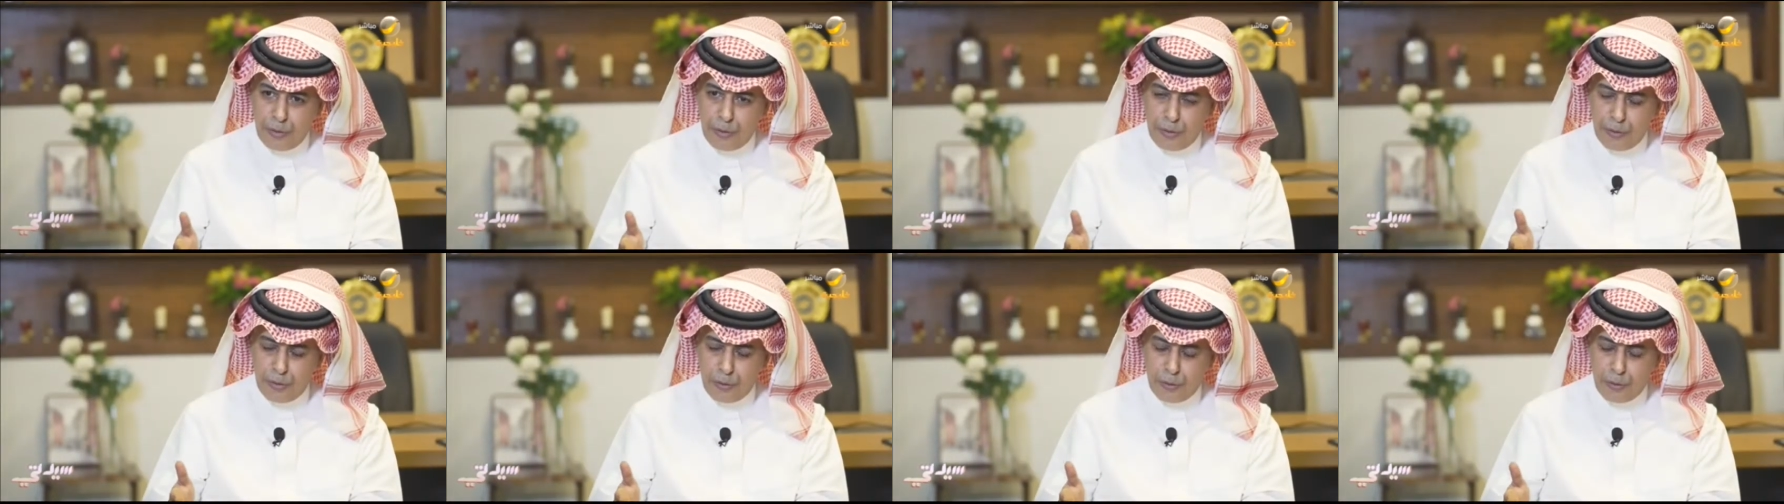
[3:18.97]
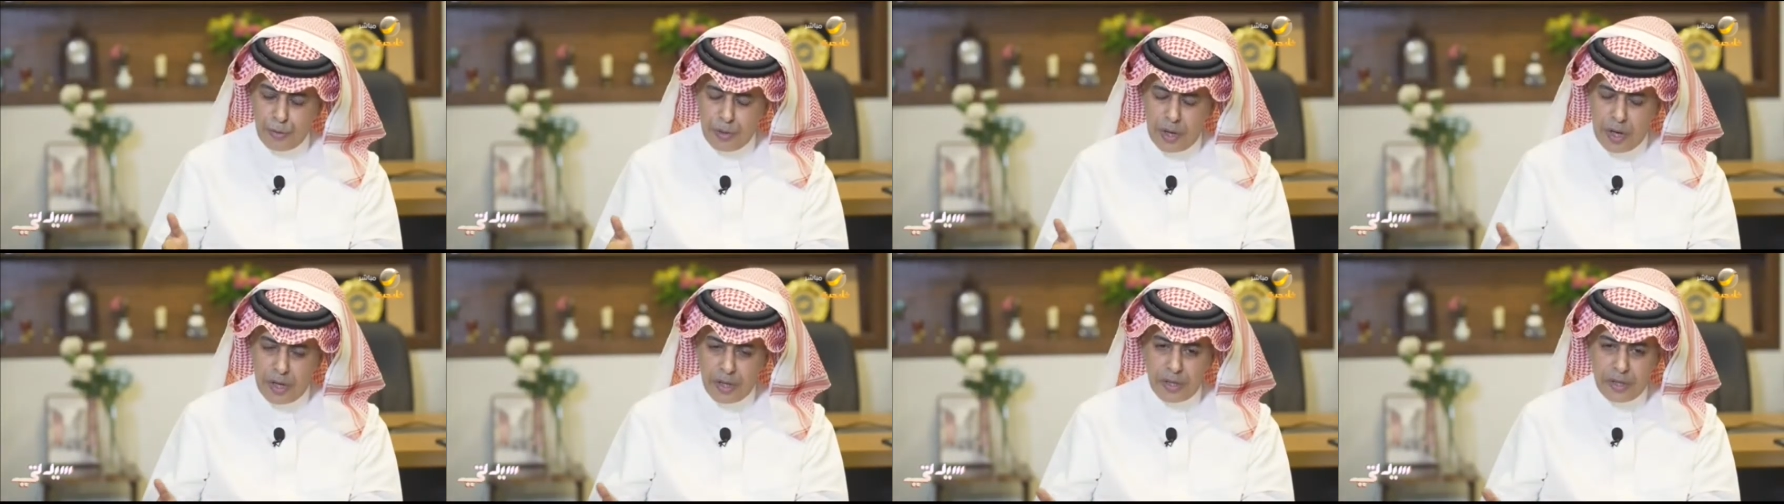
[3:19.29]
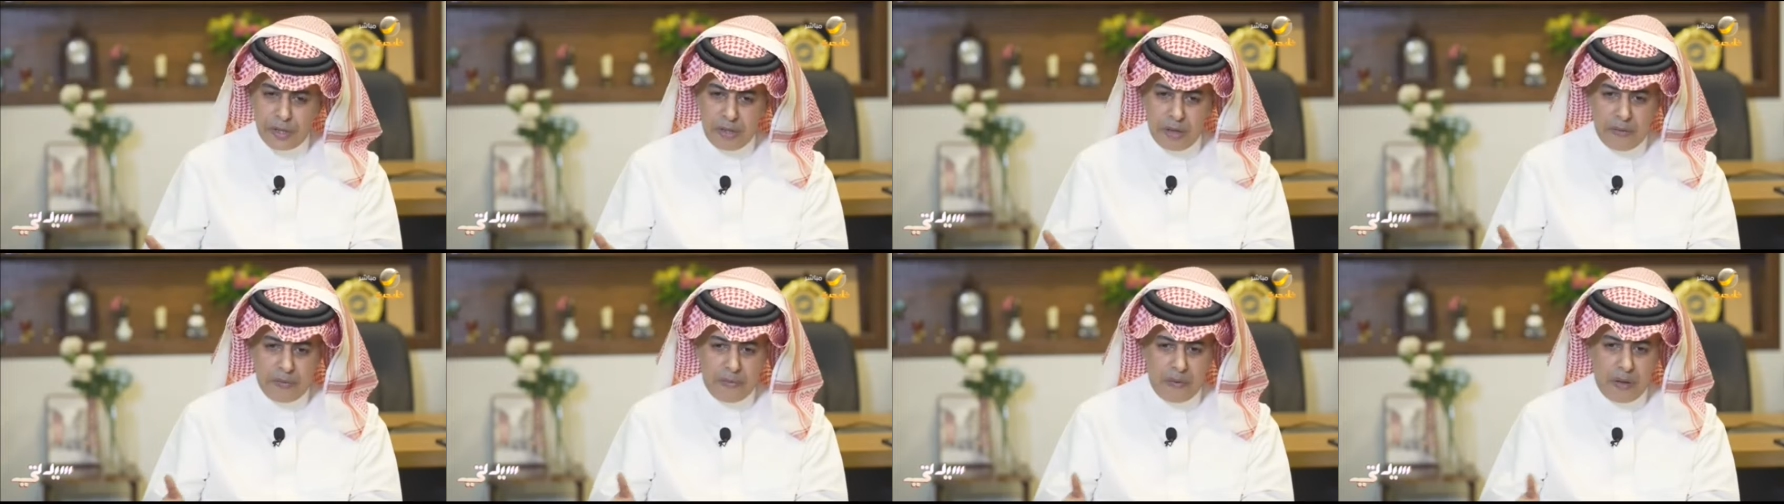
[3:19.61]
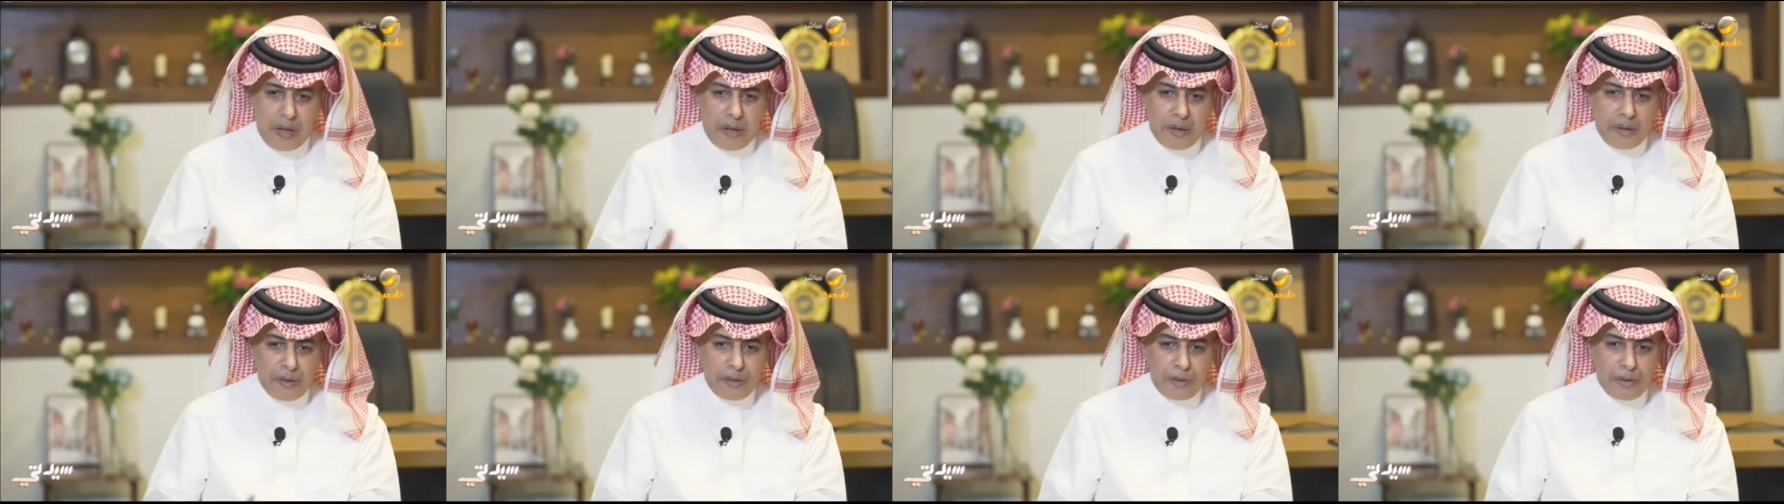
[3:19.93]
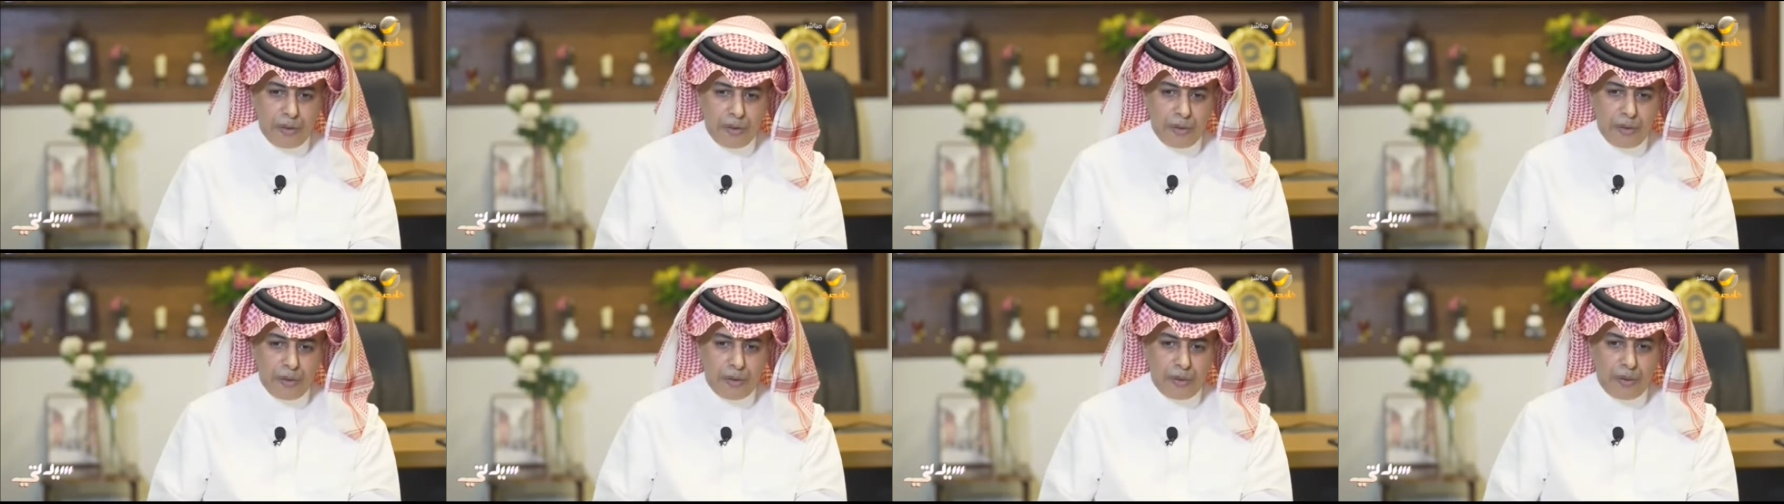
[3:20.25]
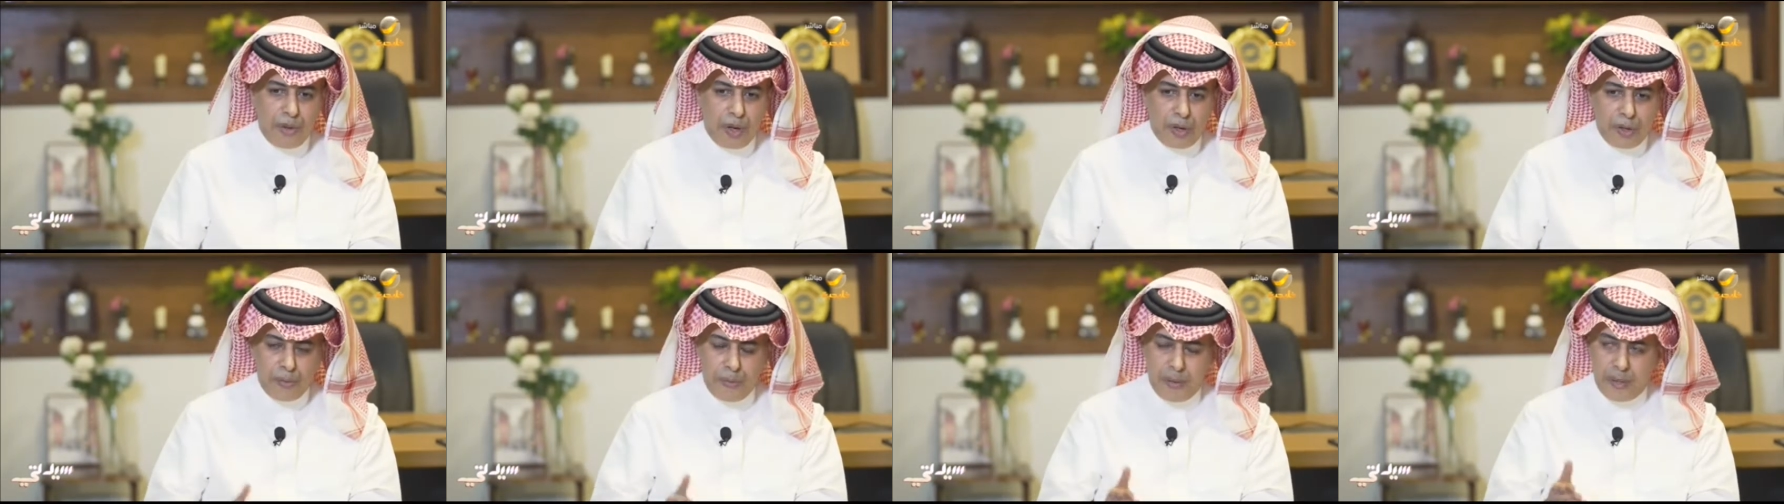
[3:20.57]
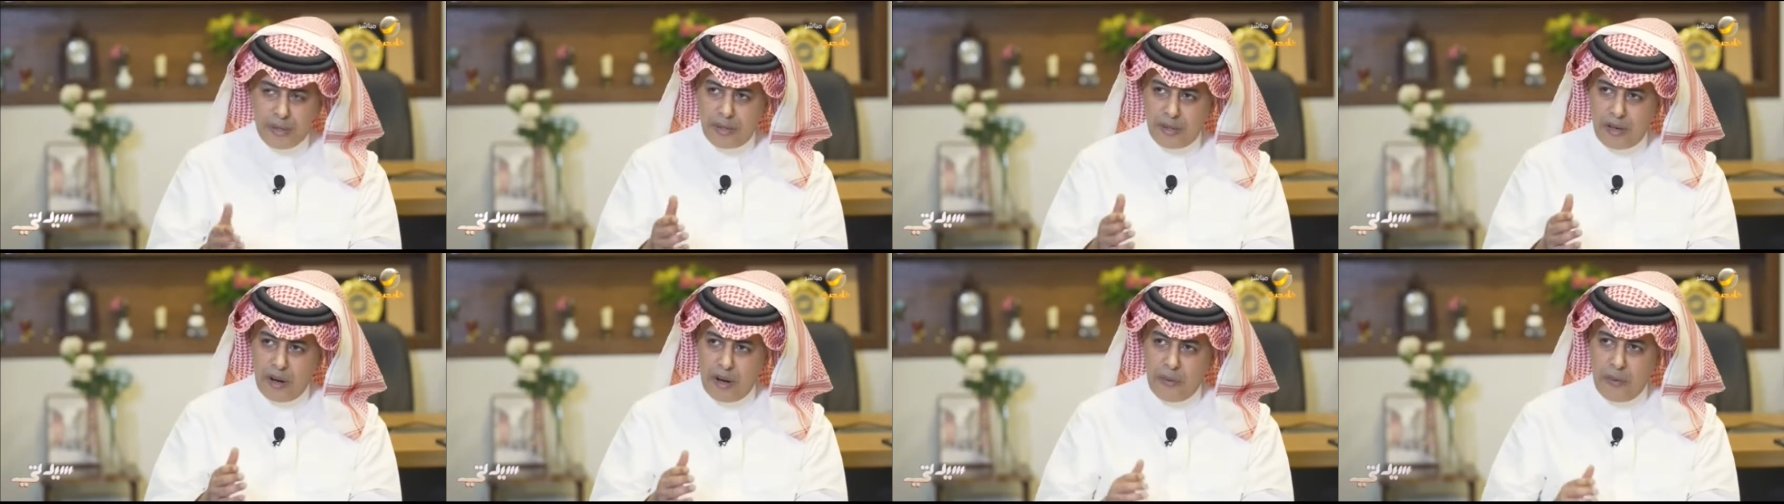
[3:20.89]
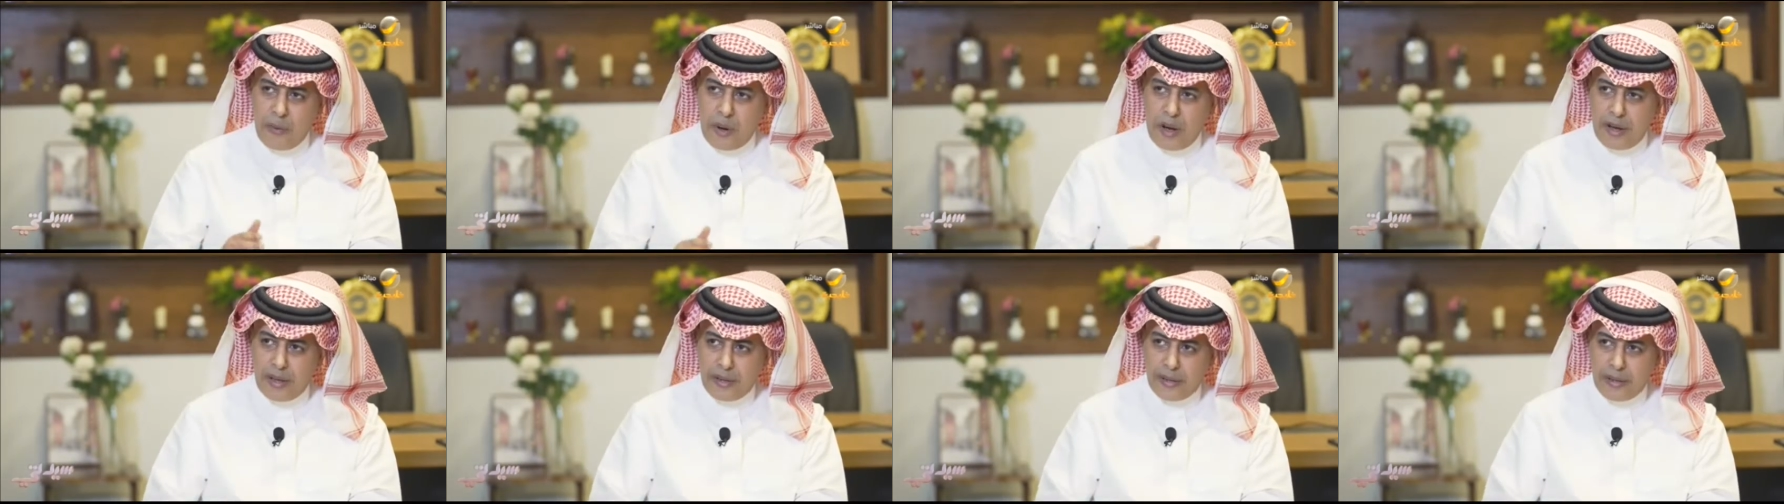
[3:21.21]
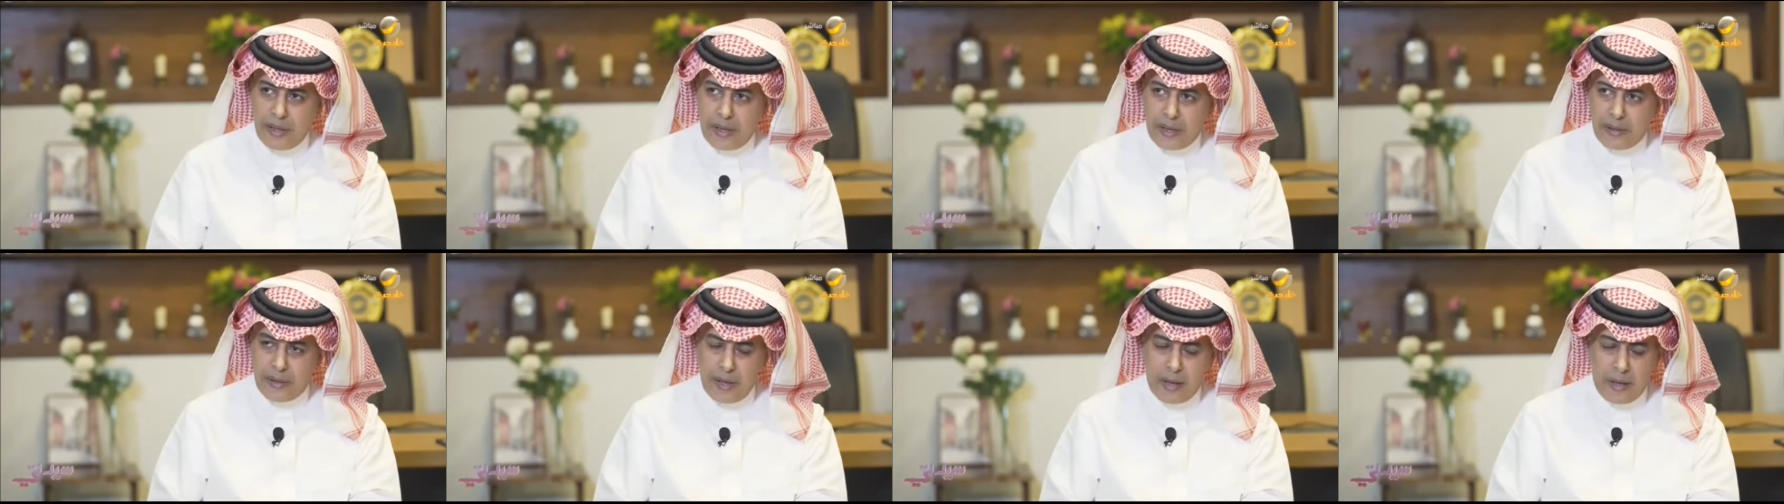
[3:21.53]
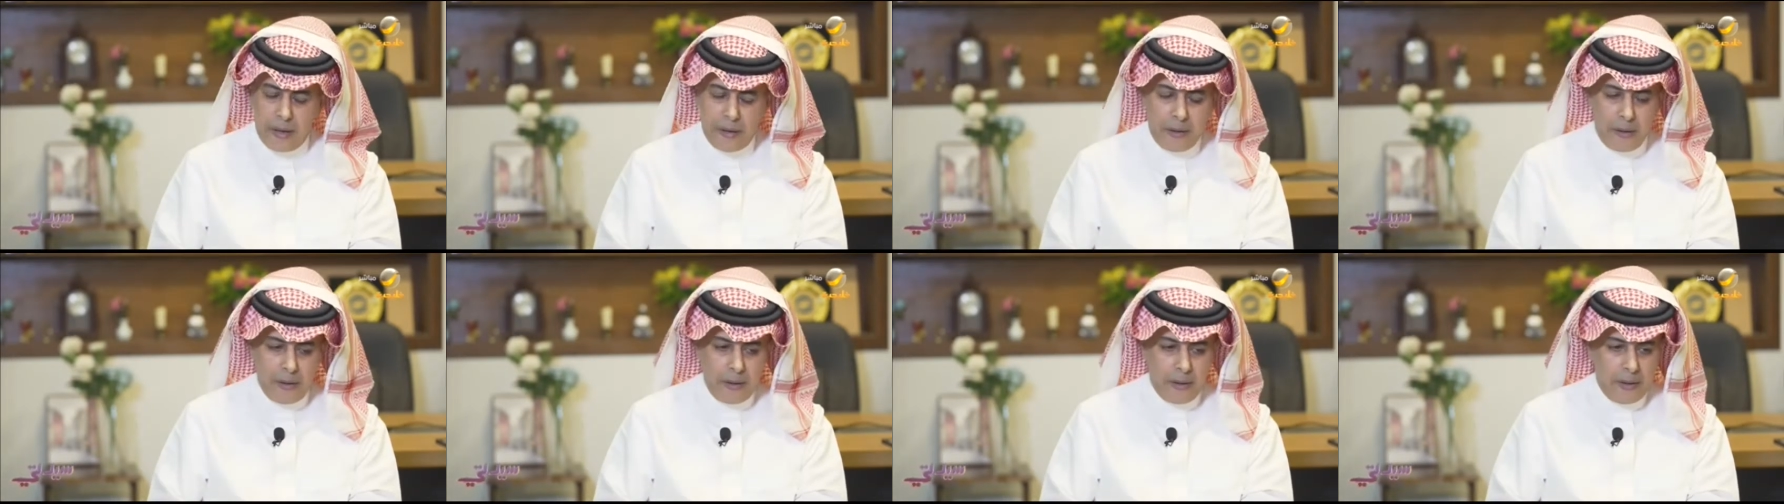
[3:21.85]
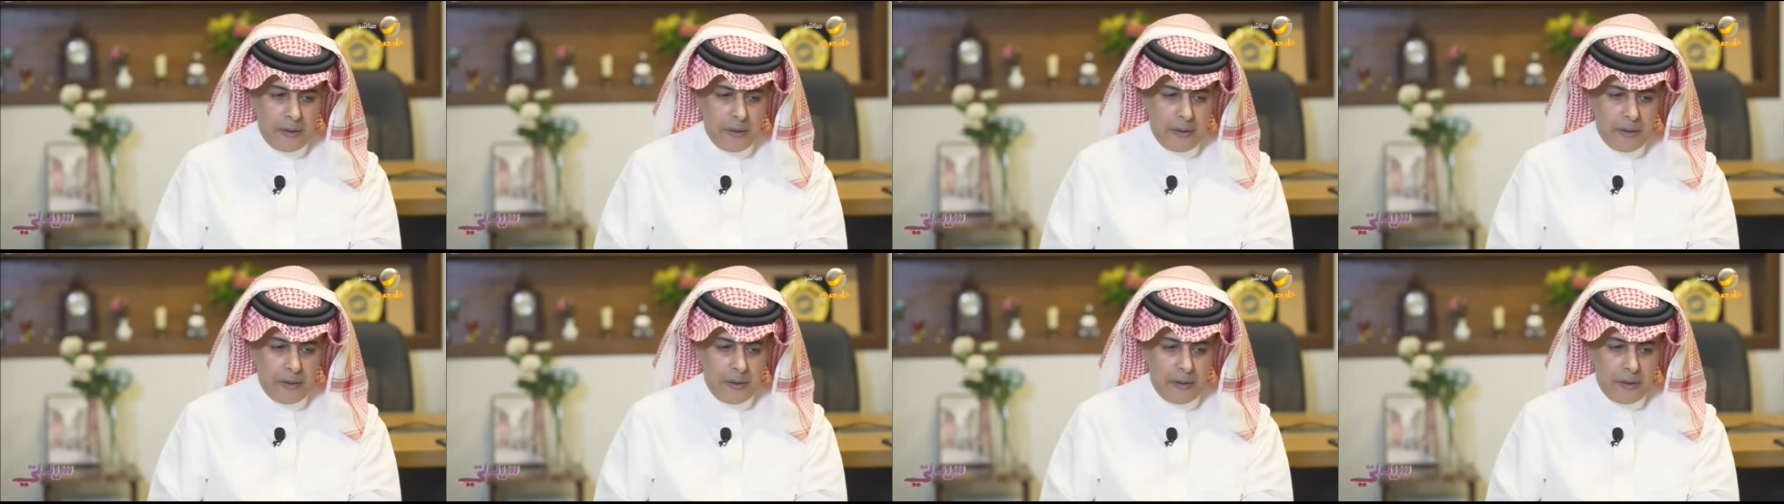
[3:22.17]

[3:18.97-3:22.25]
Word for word: وراشد الفارس ونجمتنا الواعده داليا